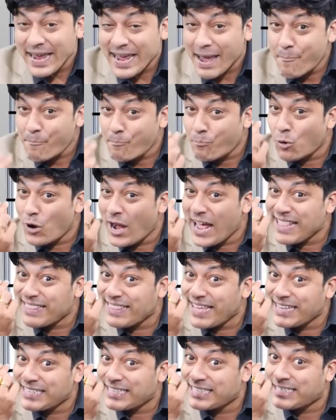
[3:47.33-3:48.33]

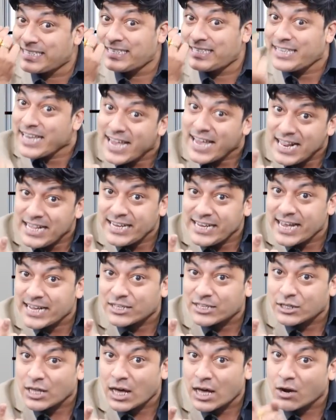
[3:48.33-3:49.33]
ఎప్పుడైతే సీల్
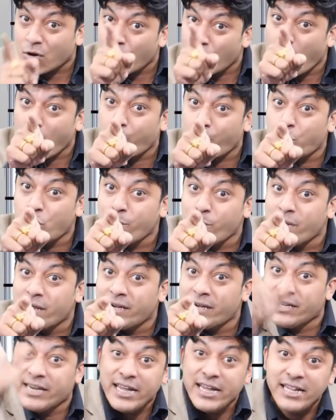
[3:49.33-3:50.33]
చేస్తారో అప్పుడు
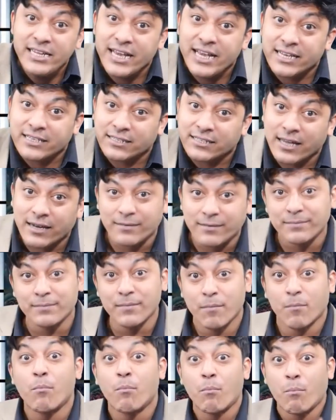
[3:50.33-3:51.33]
మీరు డీల్ చేస్తారు
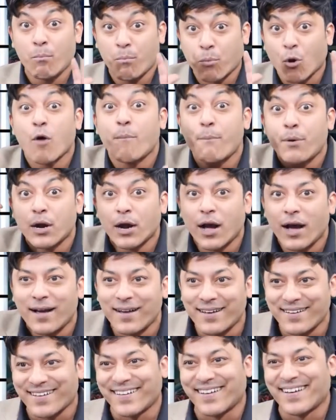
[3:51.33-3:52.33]
ప్రాపర్గా
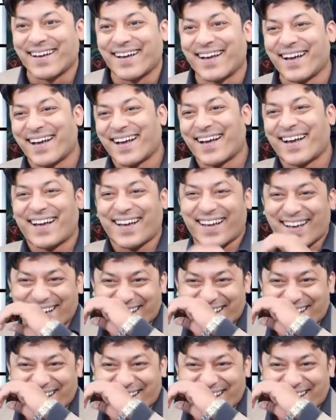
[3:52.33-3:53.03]
ట్రూ